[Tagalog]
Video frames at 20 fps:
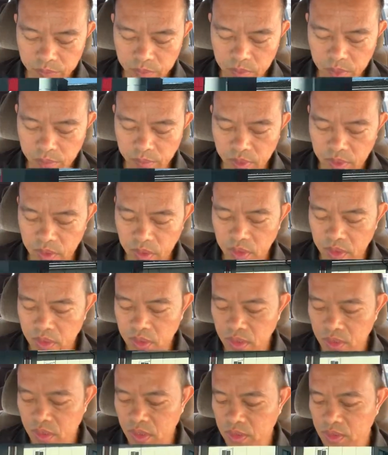mga kapatid,
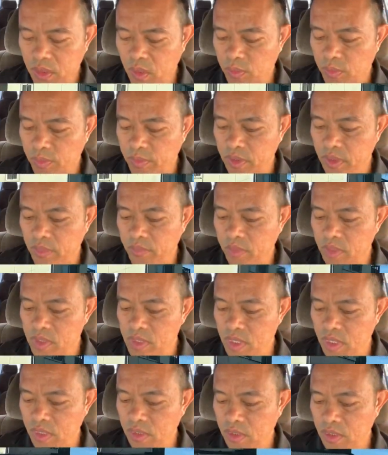itinakda tama matay
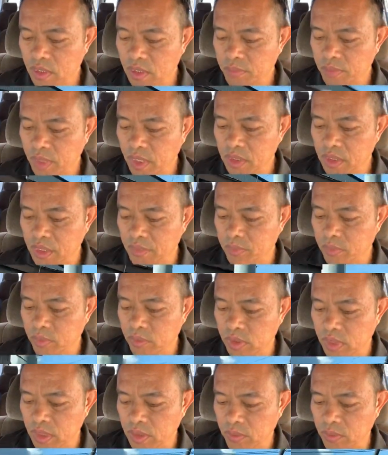minsan at
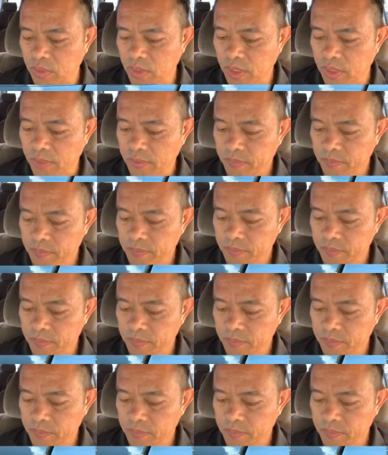pagkatapos hatol na.